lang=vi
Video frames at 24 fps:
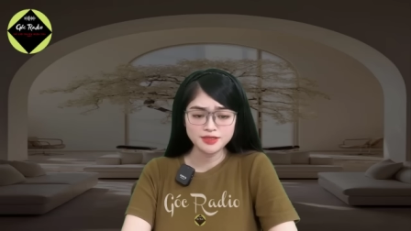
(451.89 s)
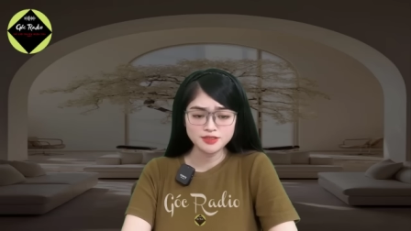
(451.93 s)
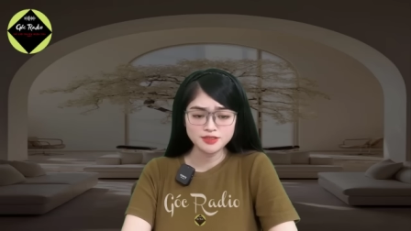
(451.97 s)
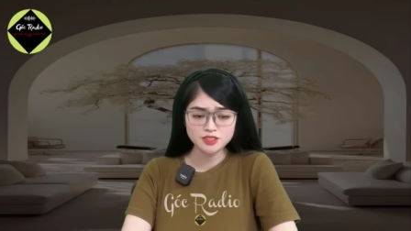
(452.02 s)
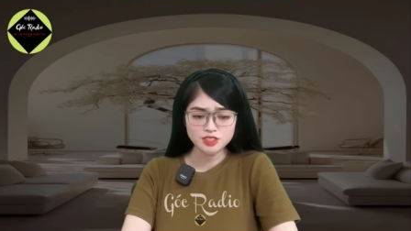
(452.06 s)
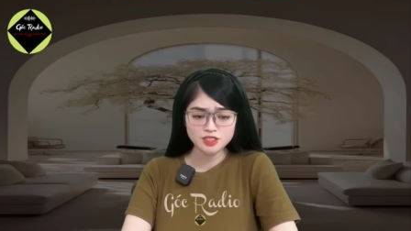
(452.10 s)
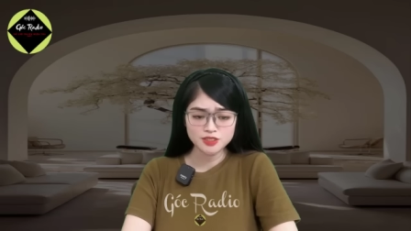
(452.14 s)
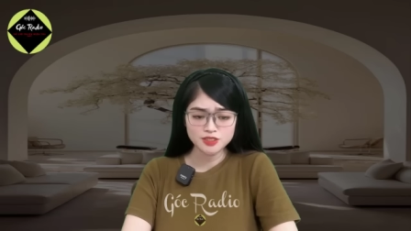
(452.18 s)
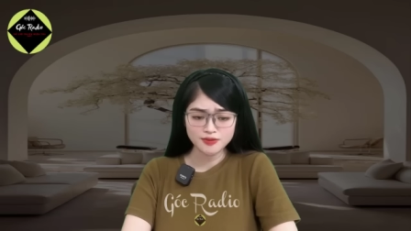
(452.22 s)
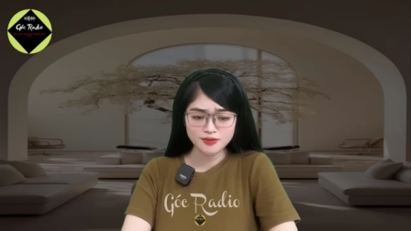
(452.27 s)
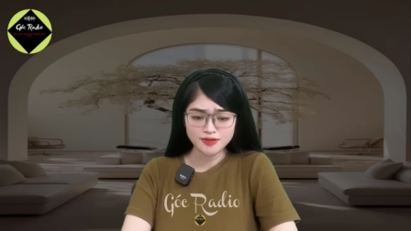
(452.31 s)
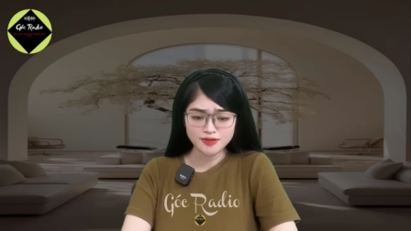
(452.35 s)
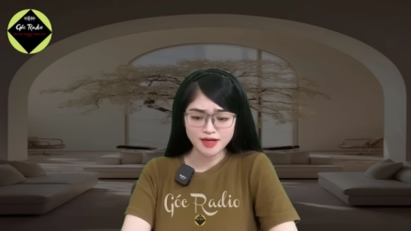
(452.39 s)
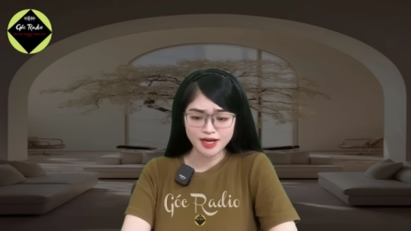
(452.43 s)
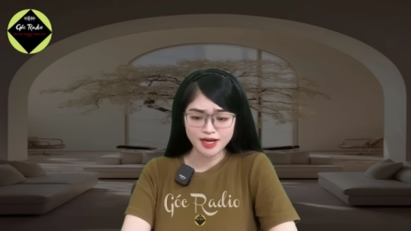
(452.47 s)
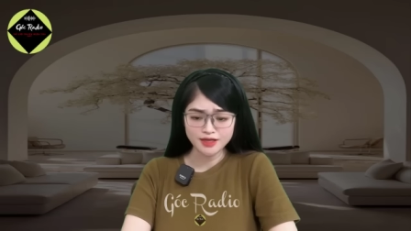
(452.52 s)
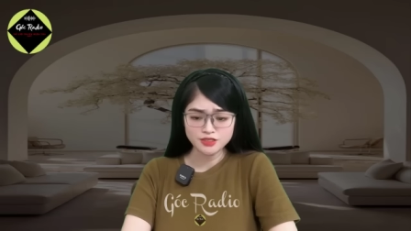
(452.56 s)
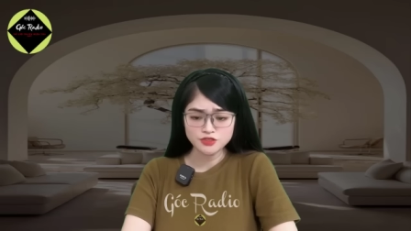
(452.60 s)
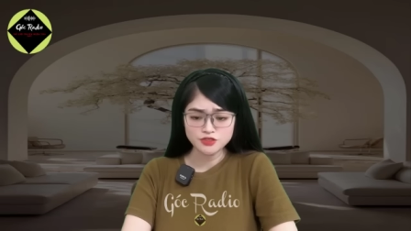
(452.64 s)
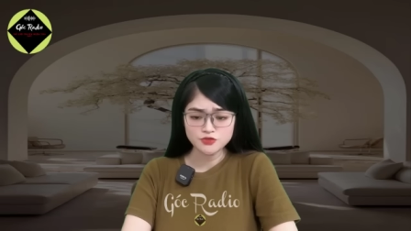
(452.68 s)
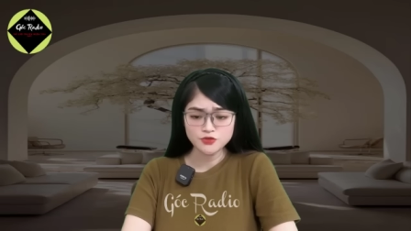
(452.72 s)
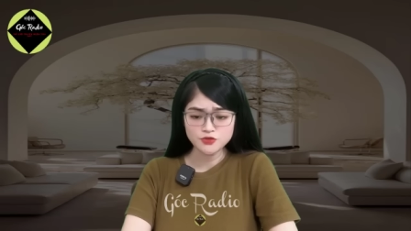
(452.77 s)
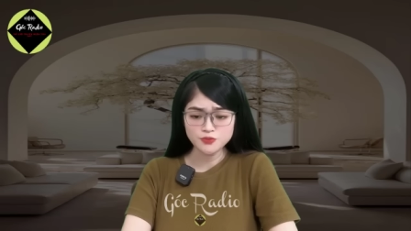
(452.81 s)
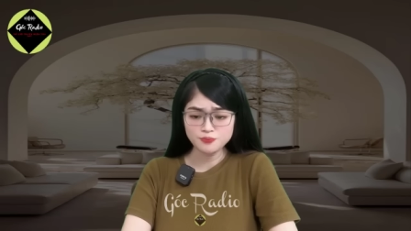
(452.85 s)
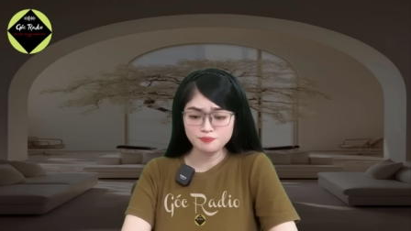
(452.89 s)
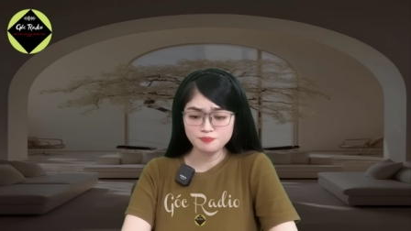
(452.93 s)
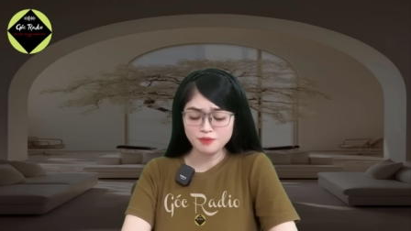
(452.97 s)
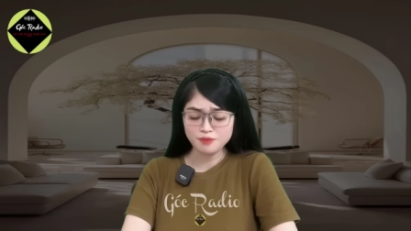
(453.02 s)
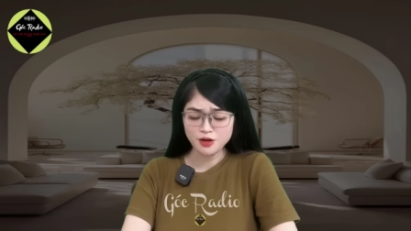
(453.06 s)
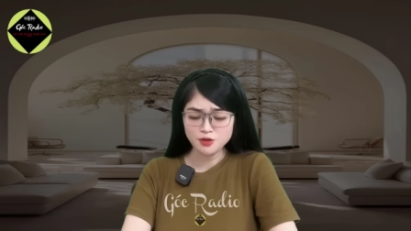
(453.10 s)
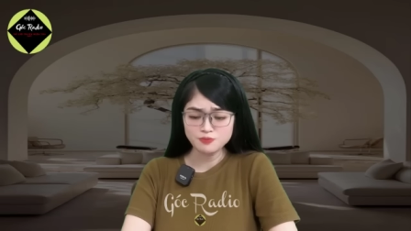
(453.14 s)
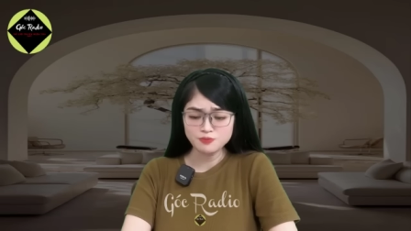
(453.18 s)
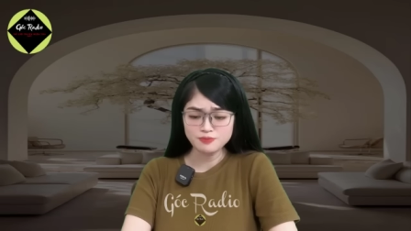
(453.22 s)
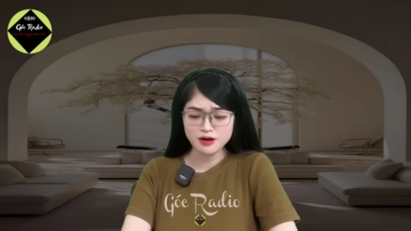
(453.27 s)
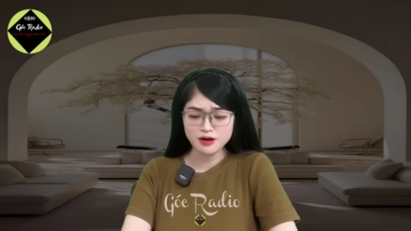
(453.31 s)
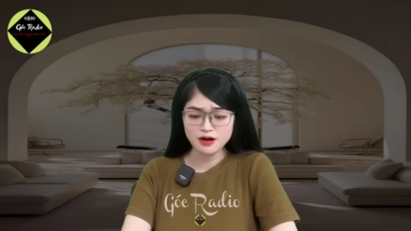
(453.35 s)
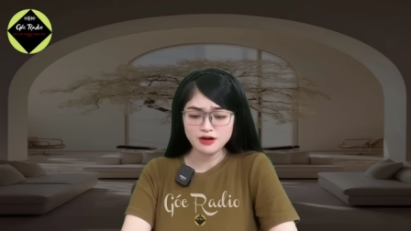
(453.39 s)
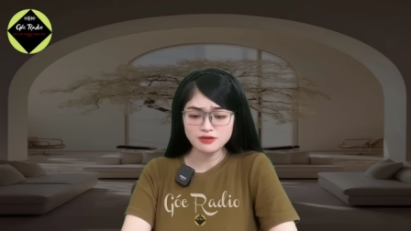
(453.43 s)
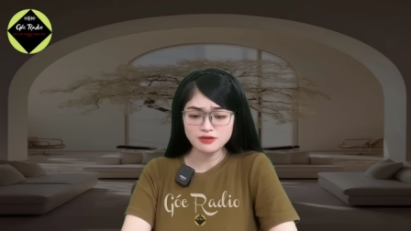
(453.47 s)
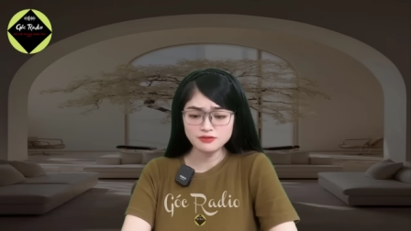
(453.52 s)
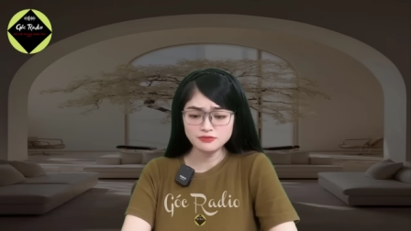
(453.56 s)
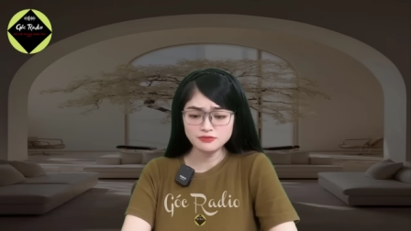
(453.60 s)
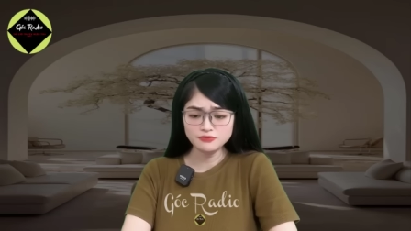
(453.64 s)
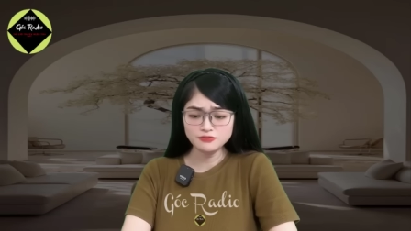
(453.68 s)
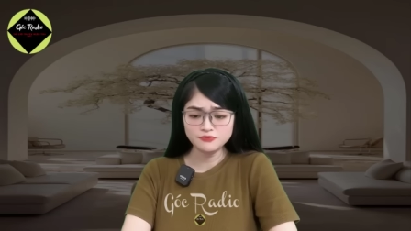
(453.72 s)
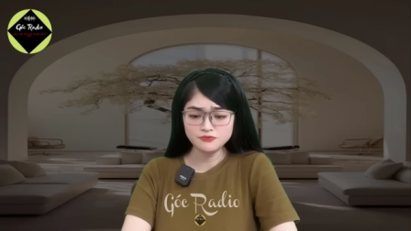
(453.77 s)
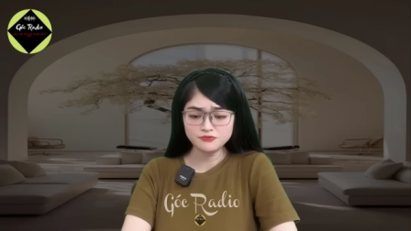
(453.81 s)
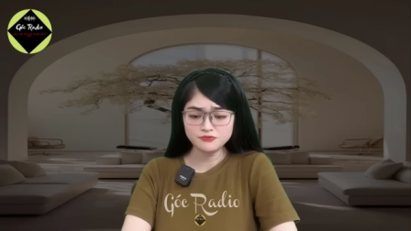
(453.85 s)
chỉ còn lại chút méo mó
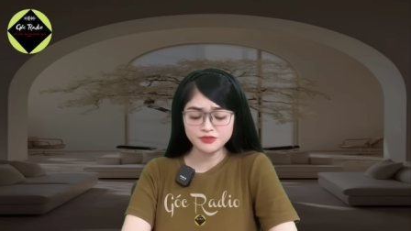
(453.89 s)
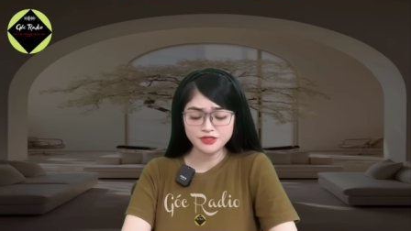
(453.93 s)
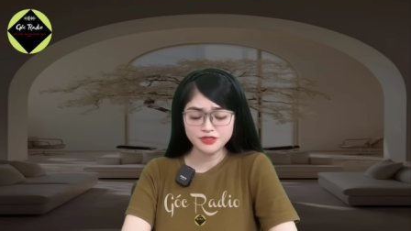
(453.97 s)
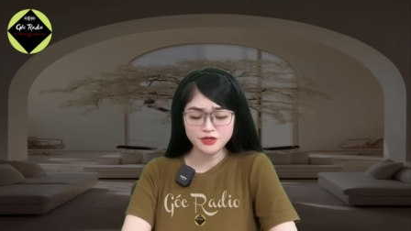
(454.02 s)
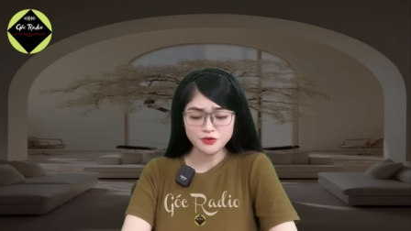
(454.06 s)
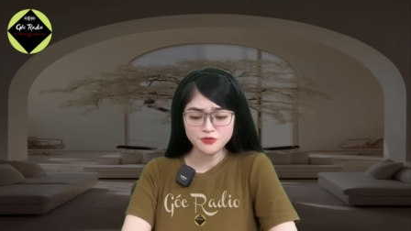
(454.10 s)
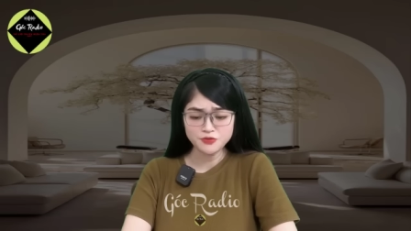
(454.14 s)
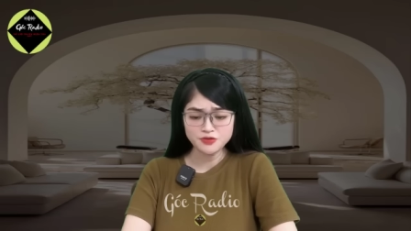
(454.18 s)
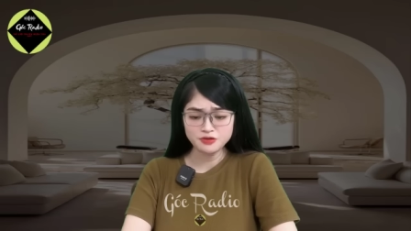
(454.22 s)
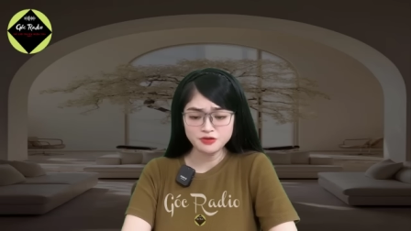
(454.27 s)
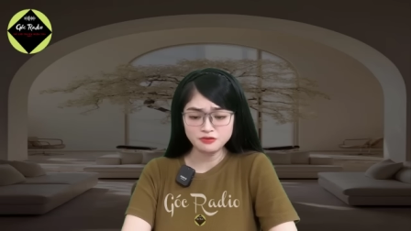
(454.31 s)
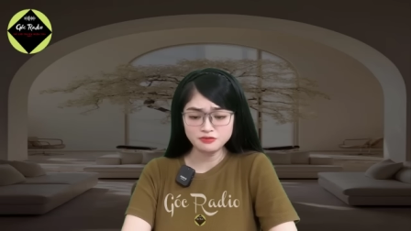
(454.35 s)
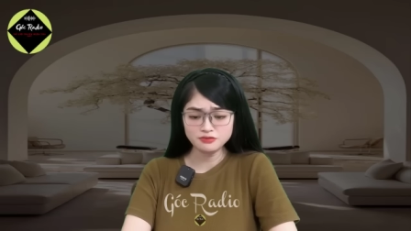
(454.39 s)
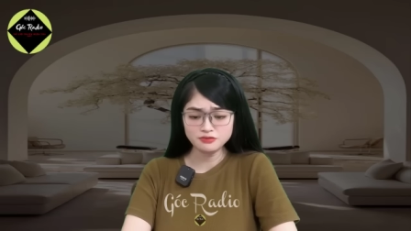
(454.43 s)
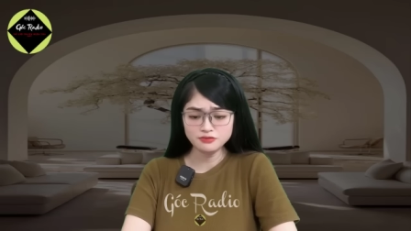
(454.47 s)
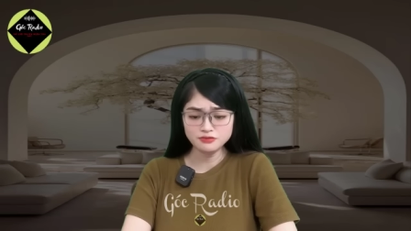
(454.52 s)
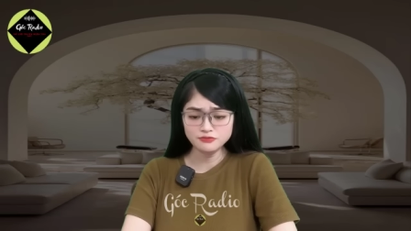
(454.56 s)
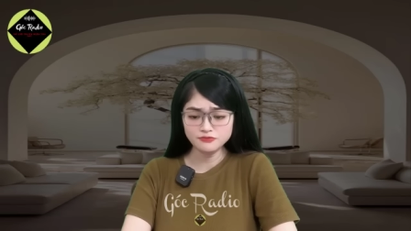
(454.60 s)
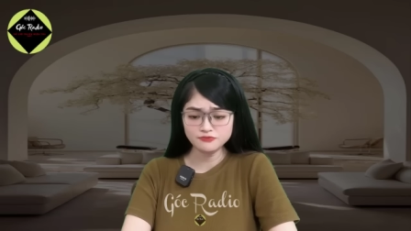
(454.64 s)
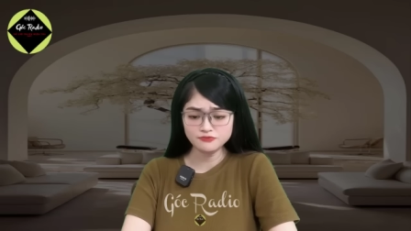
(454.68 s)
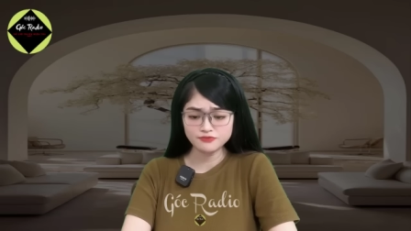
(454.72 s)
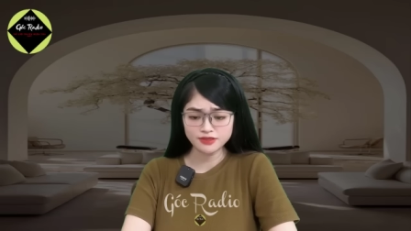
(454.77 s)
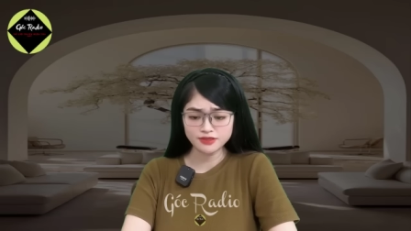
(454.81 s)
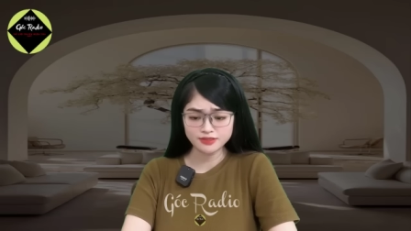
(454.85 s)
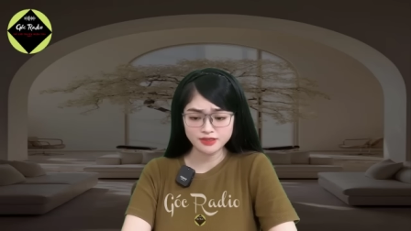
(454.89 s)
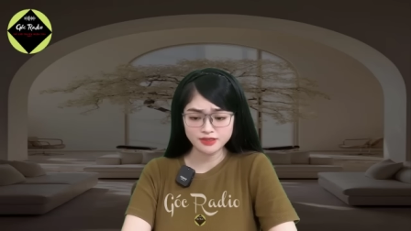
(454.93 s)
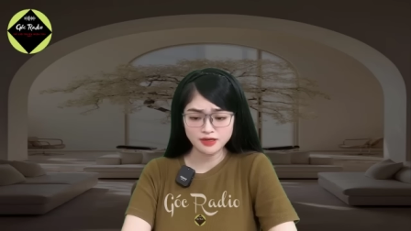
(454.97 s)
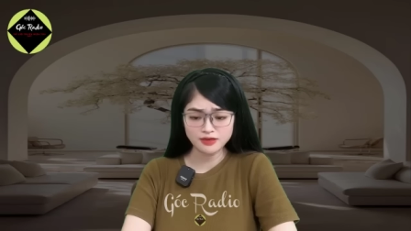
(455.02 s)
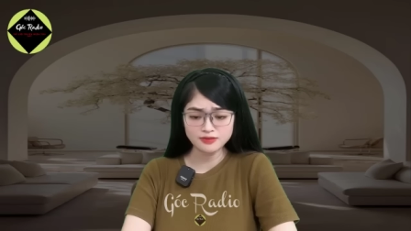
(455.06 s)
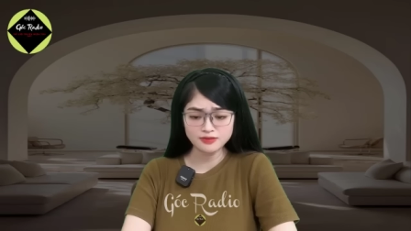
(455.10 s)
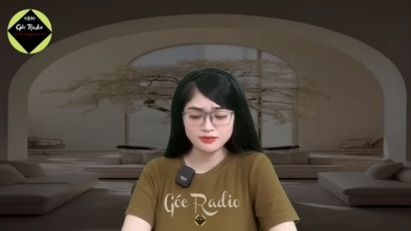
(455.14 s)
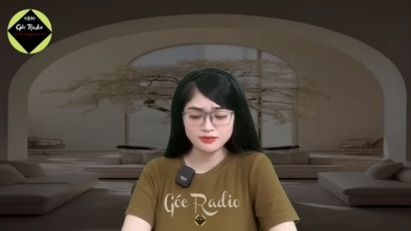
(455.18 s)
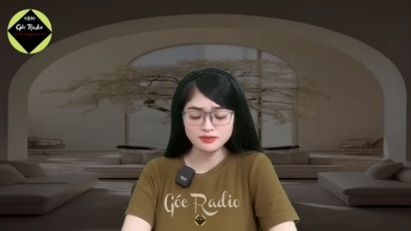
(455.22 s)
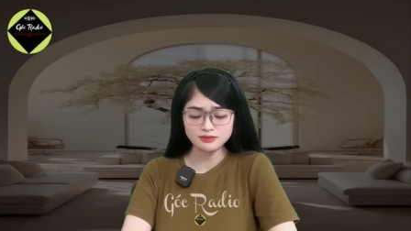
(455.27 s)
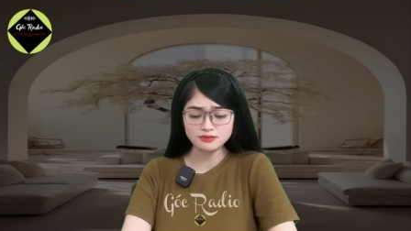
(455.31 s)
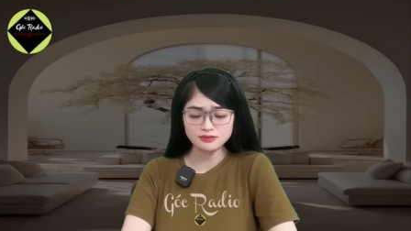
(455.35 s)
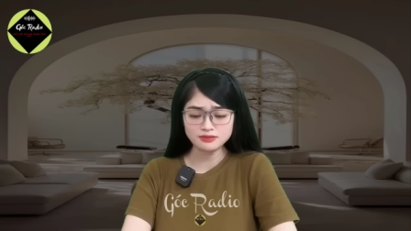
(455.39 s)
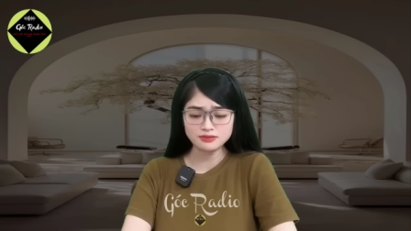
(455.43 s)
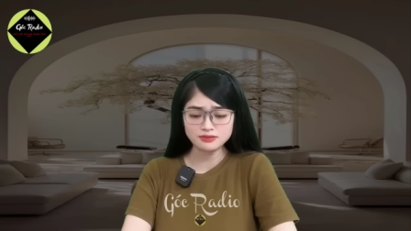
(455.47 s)
vì đau đớn và khó thở.